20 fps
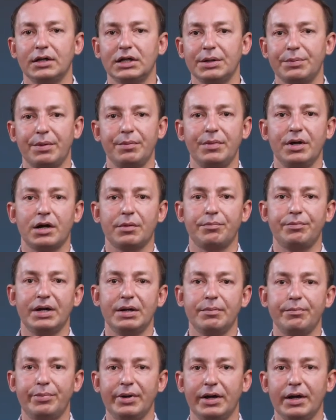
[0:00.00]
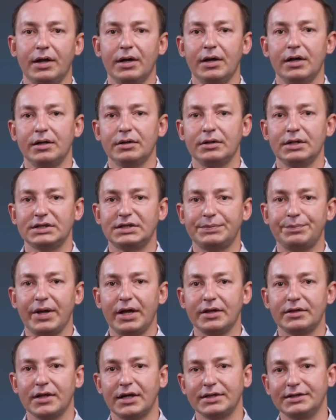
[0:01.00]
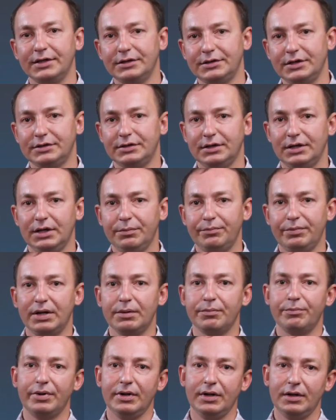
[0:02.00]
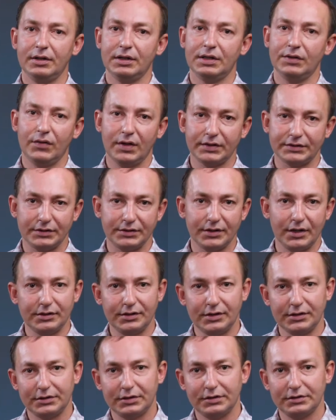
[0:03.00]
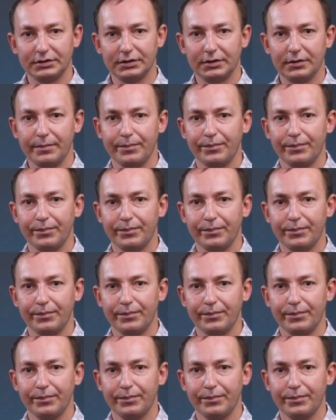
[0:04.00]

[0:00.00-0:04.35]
например, ПМП 35 на 10 и ПМП 20 на 10.